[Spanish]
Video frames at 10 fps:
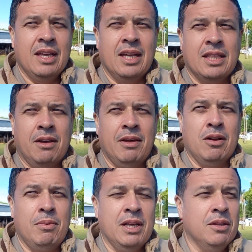Y esta vez
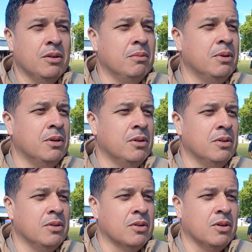acompañando
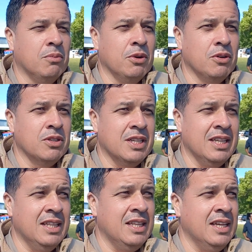como, como
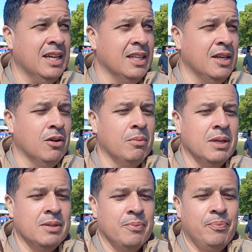docente que tengo
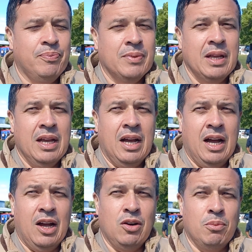mis
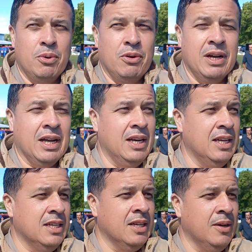alumnos acá en
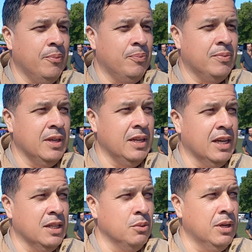la
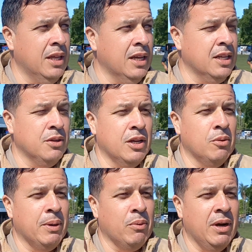Tecnicatura de Gestión
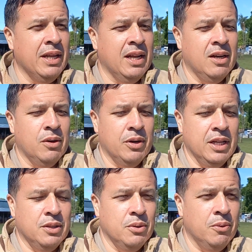Agropecuaria en
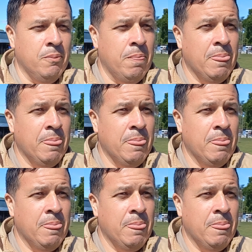Loreto,